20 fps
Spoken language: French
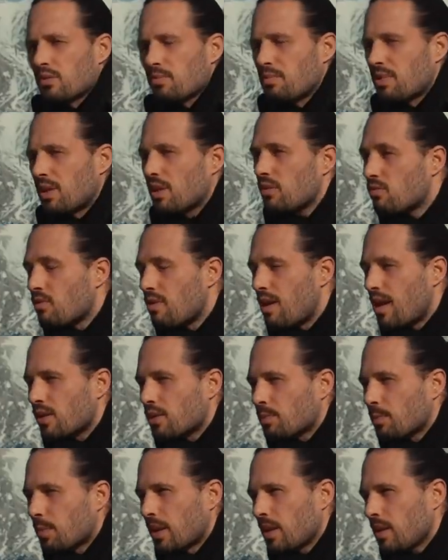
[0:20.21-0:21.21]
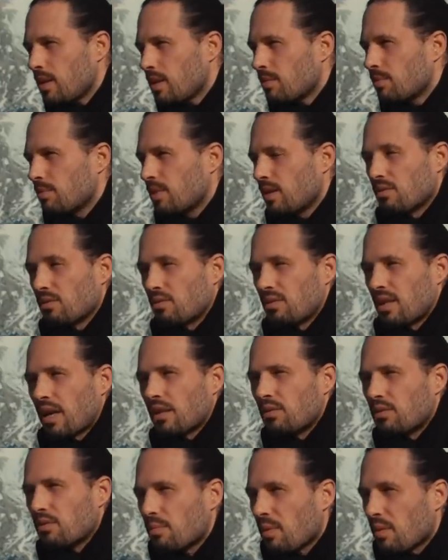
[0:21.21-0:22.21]
que peut-être tu lâches prise, peut-être que tu
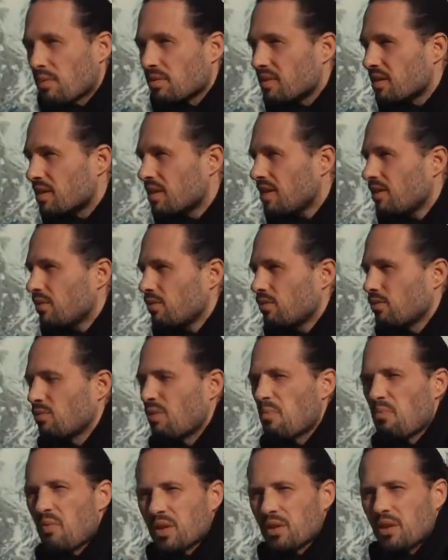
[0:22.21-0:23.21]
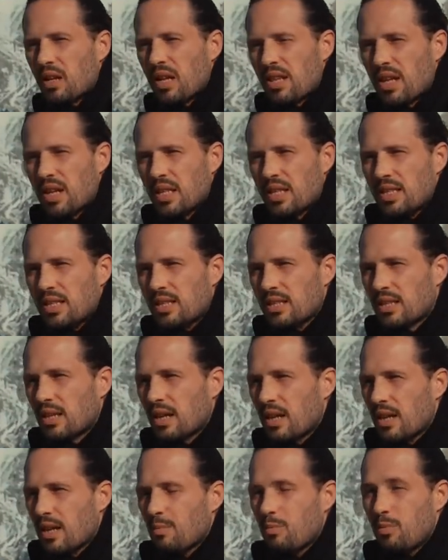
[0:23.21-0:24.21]
arrêtes de penser, que tu sois moins dans l'analyse,
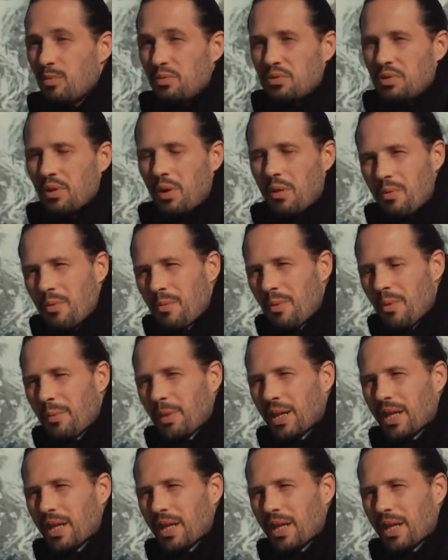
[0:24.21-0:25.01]
plus dans le moment